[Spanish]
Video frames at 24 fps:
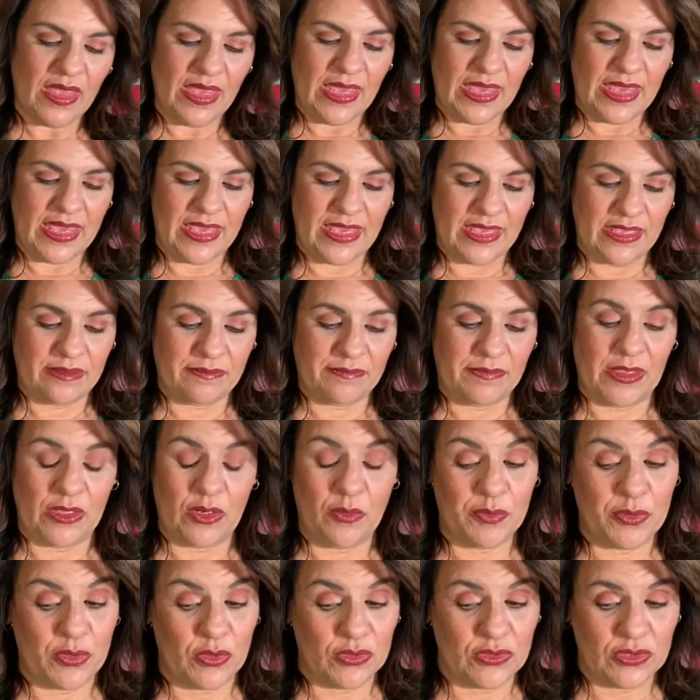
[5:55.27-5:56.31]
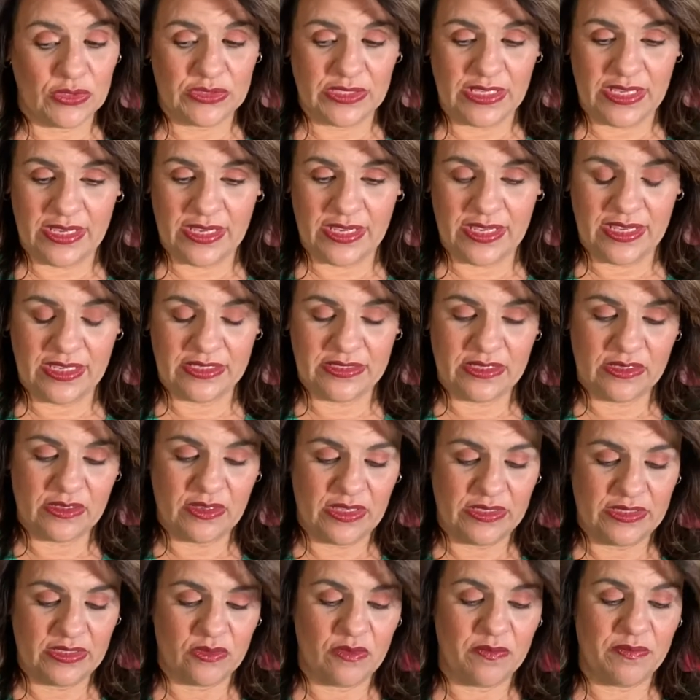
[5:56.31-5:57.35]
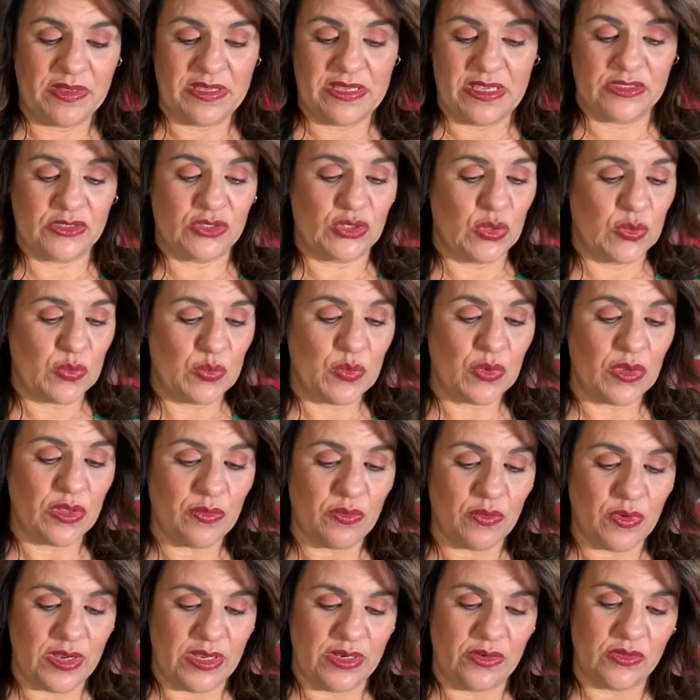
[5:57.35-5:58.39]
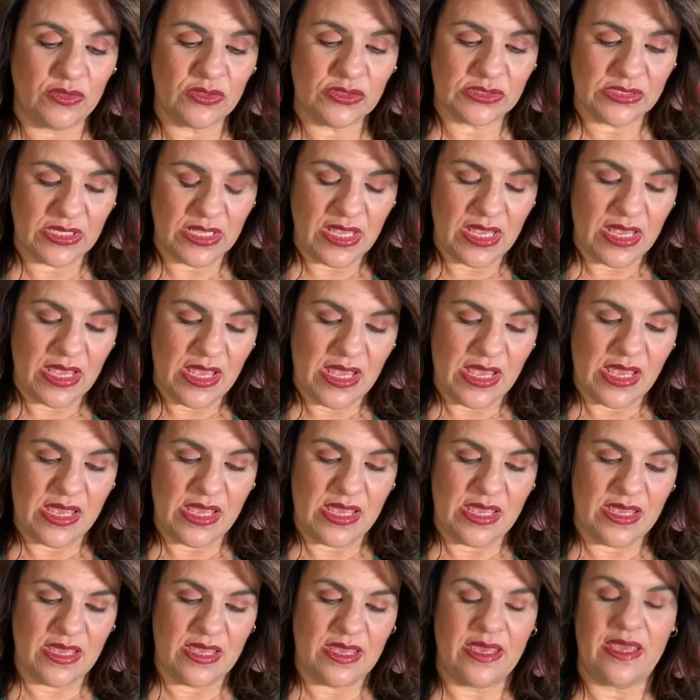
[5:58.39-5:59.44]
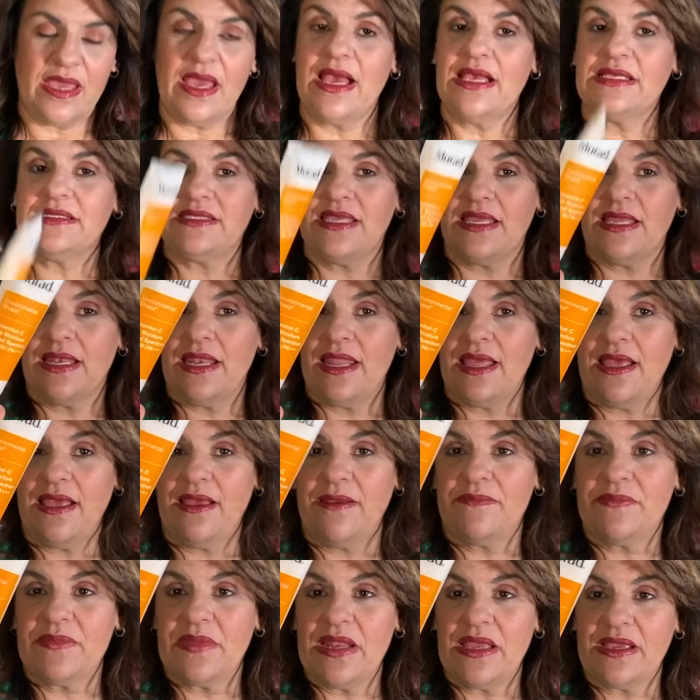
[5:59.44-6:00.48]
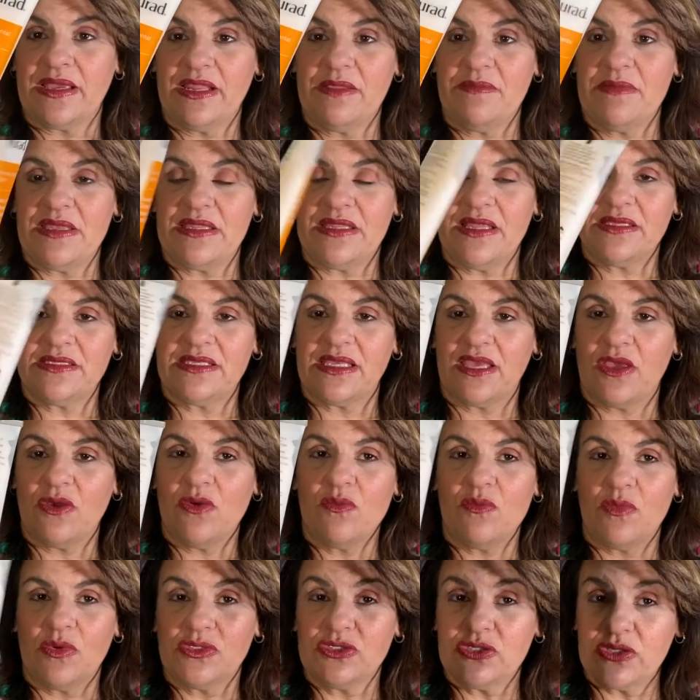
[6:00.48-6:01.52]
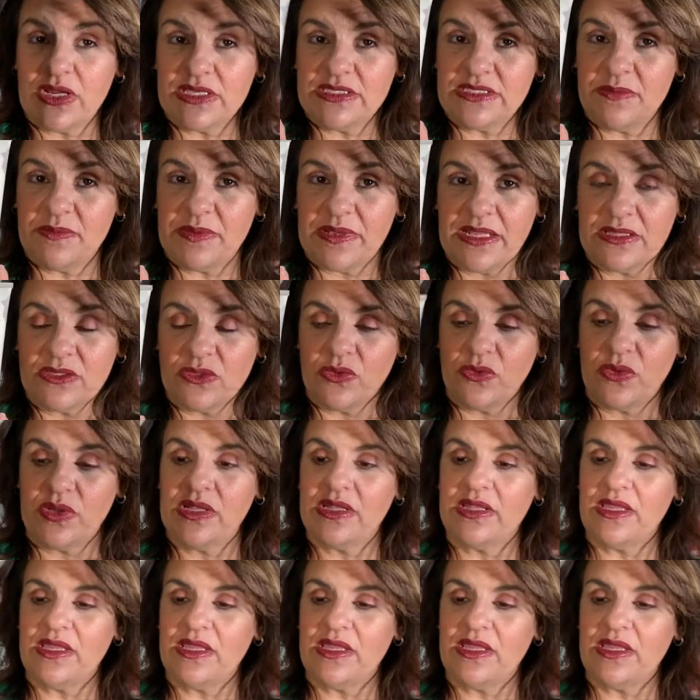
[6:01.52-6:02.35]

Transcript: Eh, los productos de esta, esta compañía son muy buenos y así es la, cremita, así que es un moisturizer para todo el